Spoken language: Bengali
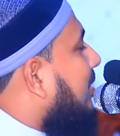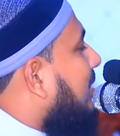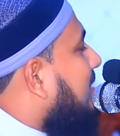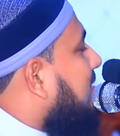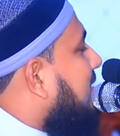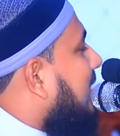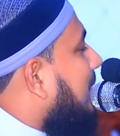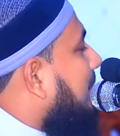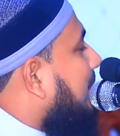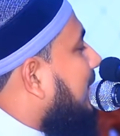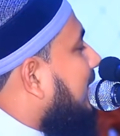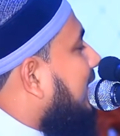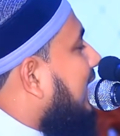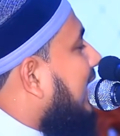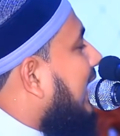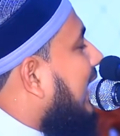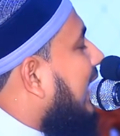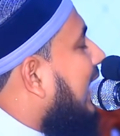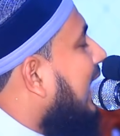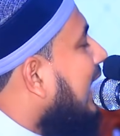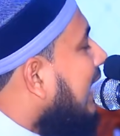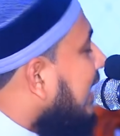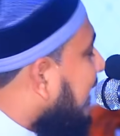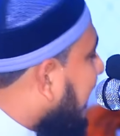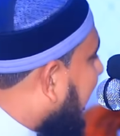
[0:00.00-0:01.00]
যাওয়া যাবে না
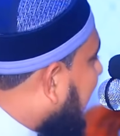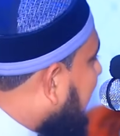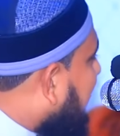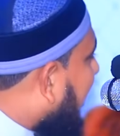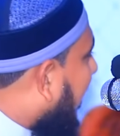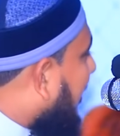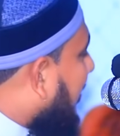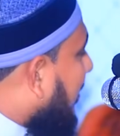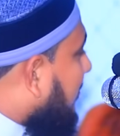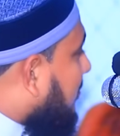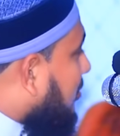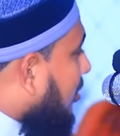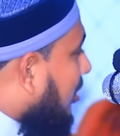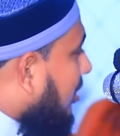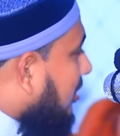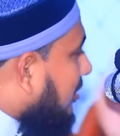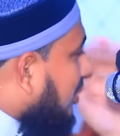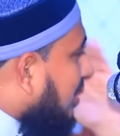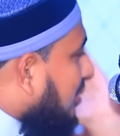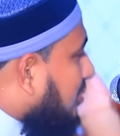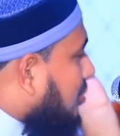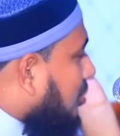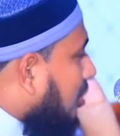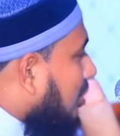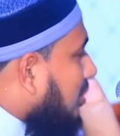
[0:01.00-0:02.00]
এইভাবে
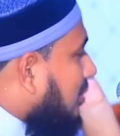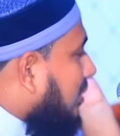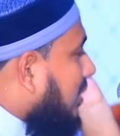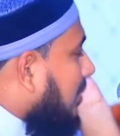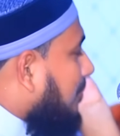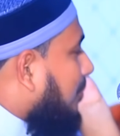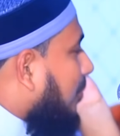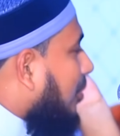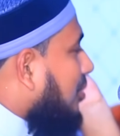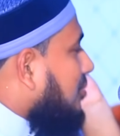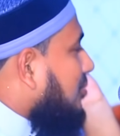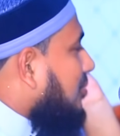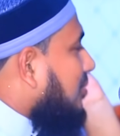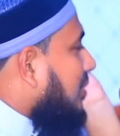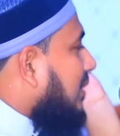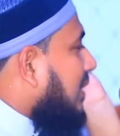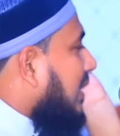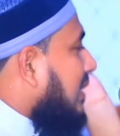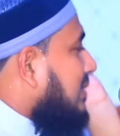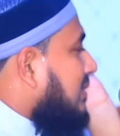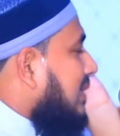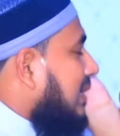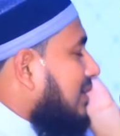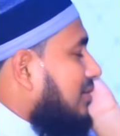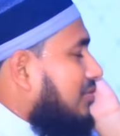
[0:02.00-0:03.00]
চলতে চলতে ফজরের
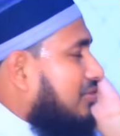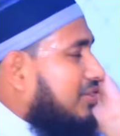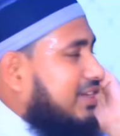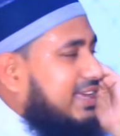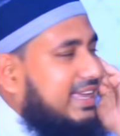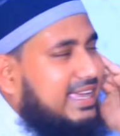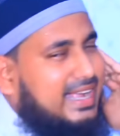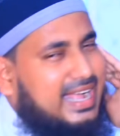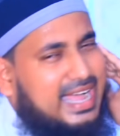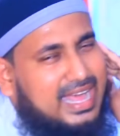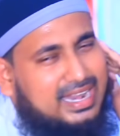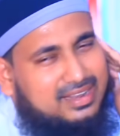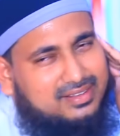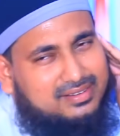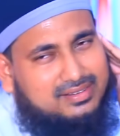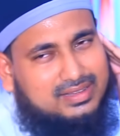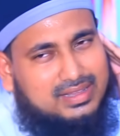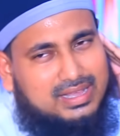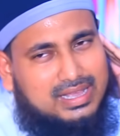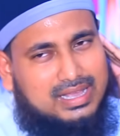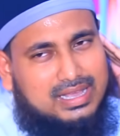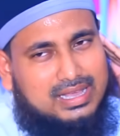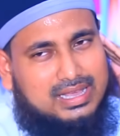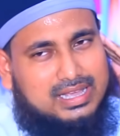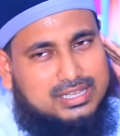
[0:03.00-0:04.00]
আজান হয়ে গেল
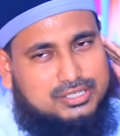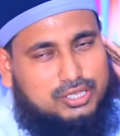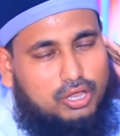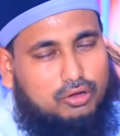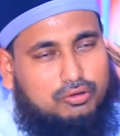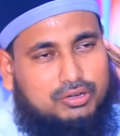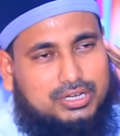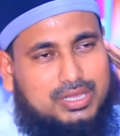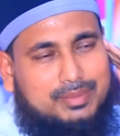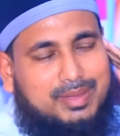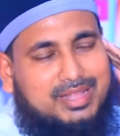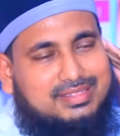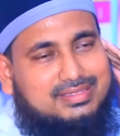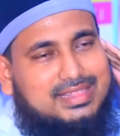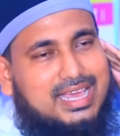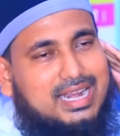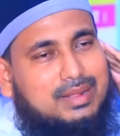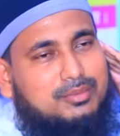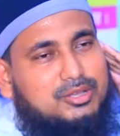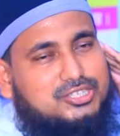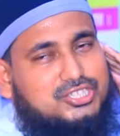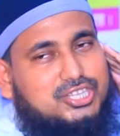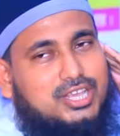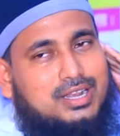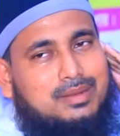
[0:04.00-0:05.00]
যখন
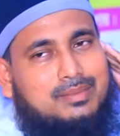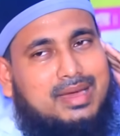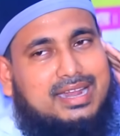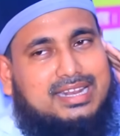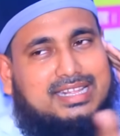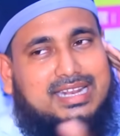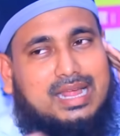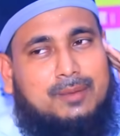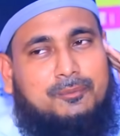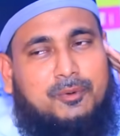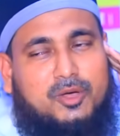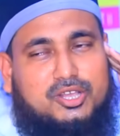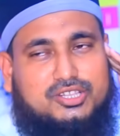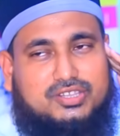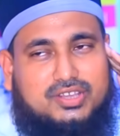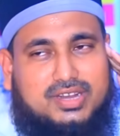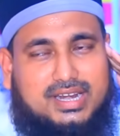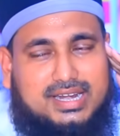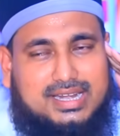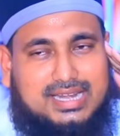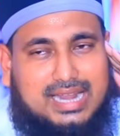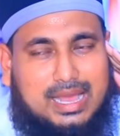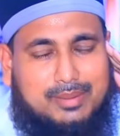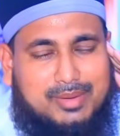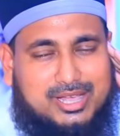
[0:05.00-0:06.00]
ইমানদার মুসলমানেরা
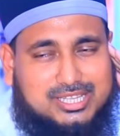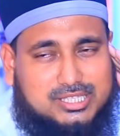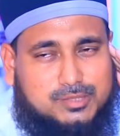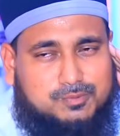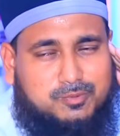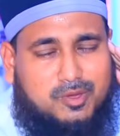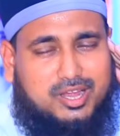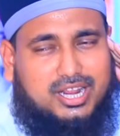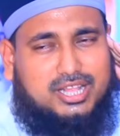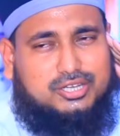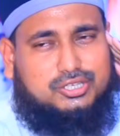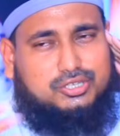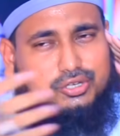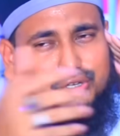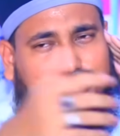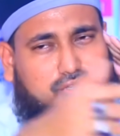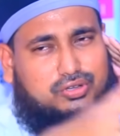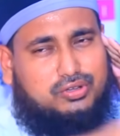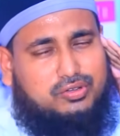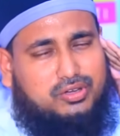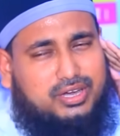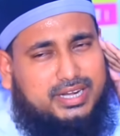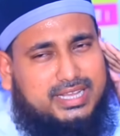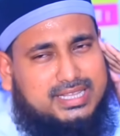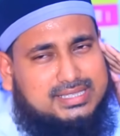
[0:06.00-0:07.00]
ফজরের নামাজ পড়া
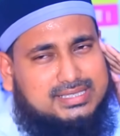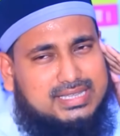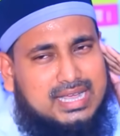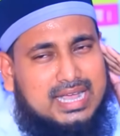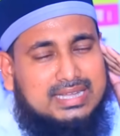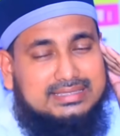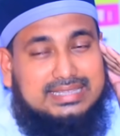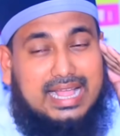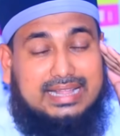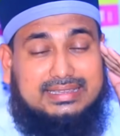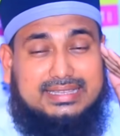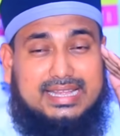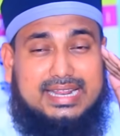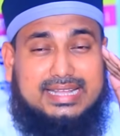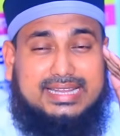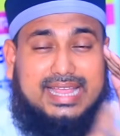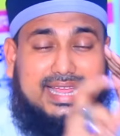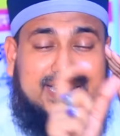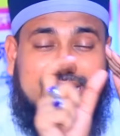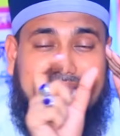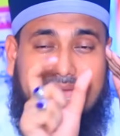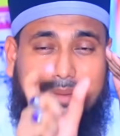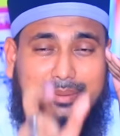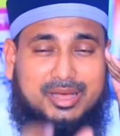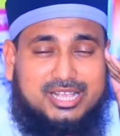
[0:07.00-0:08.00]
শুরু করে
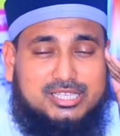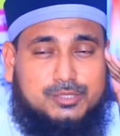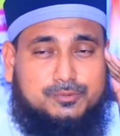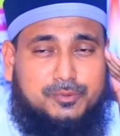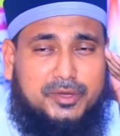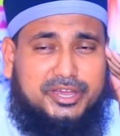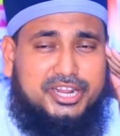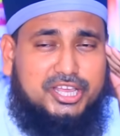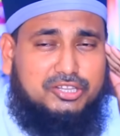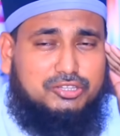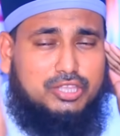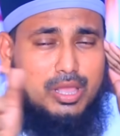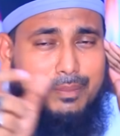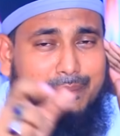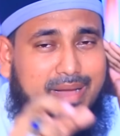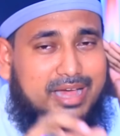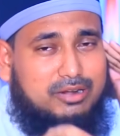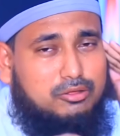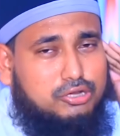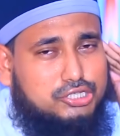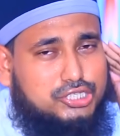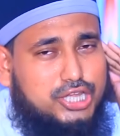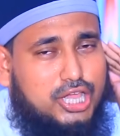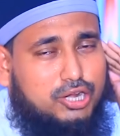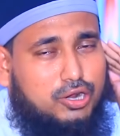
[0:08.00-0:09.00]
তাদেরকে নামাজ জর্জরিত
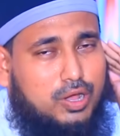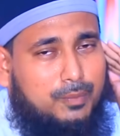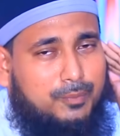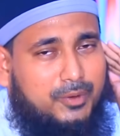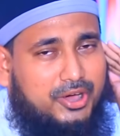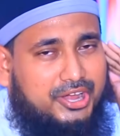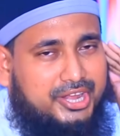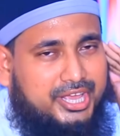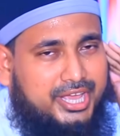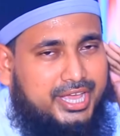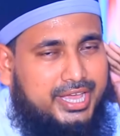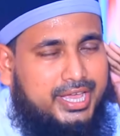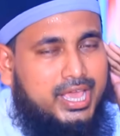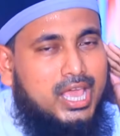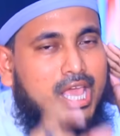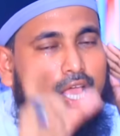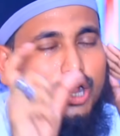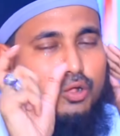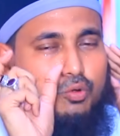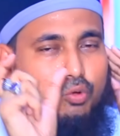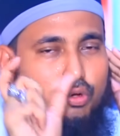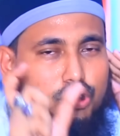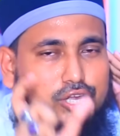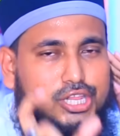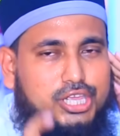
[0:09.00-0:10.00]
মানুষের ওপরে
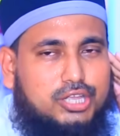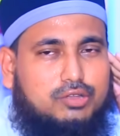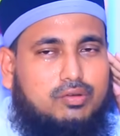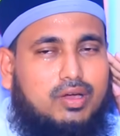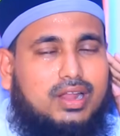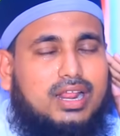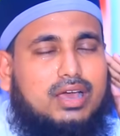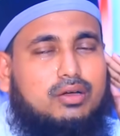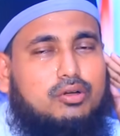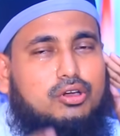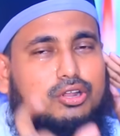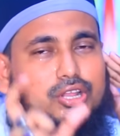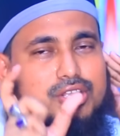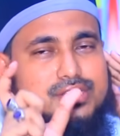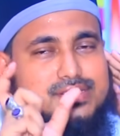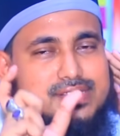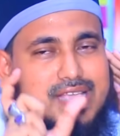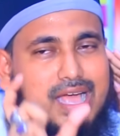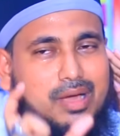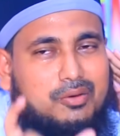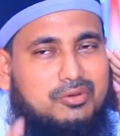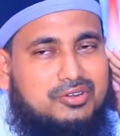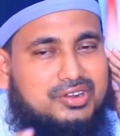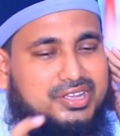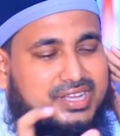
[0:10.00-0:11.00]
গুলি করা হলো
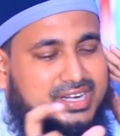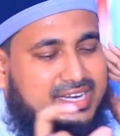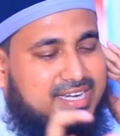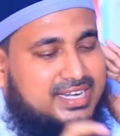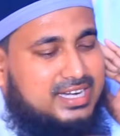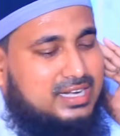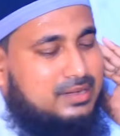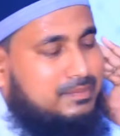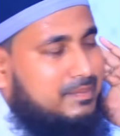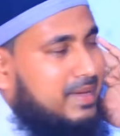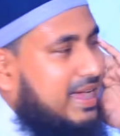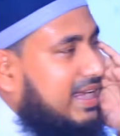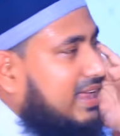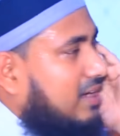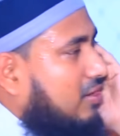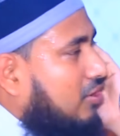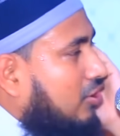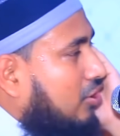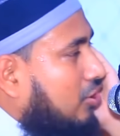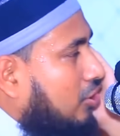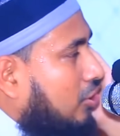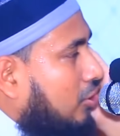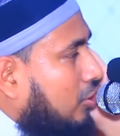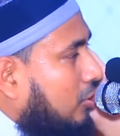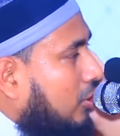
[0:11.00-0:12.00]
সাউন্ড গ্রেনেড মারা
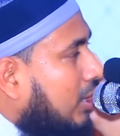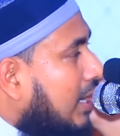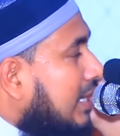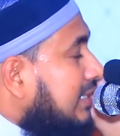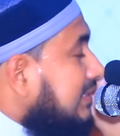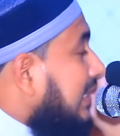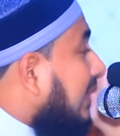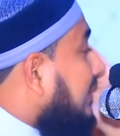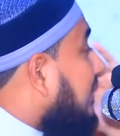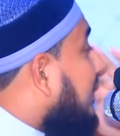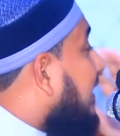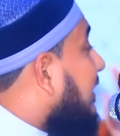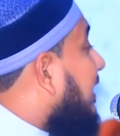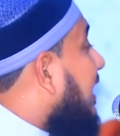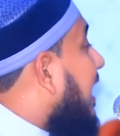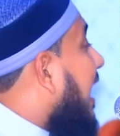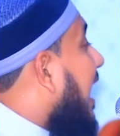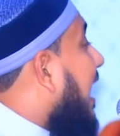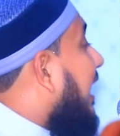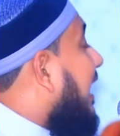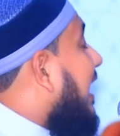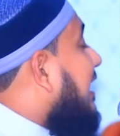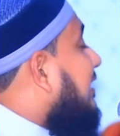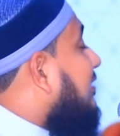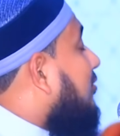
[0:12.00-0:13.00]
হলো তাদেরকে
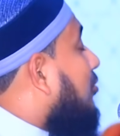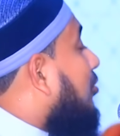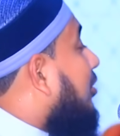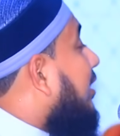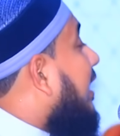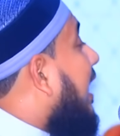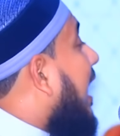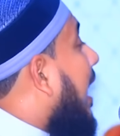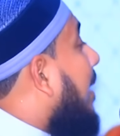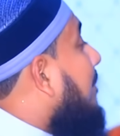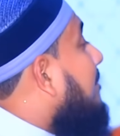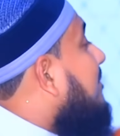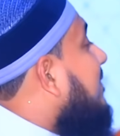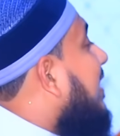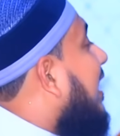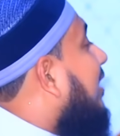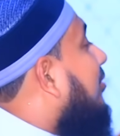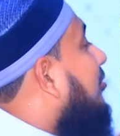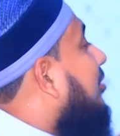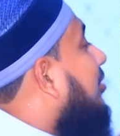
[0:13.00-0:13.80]
আঘাত করে হামলা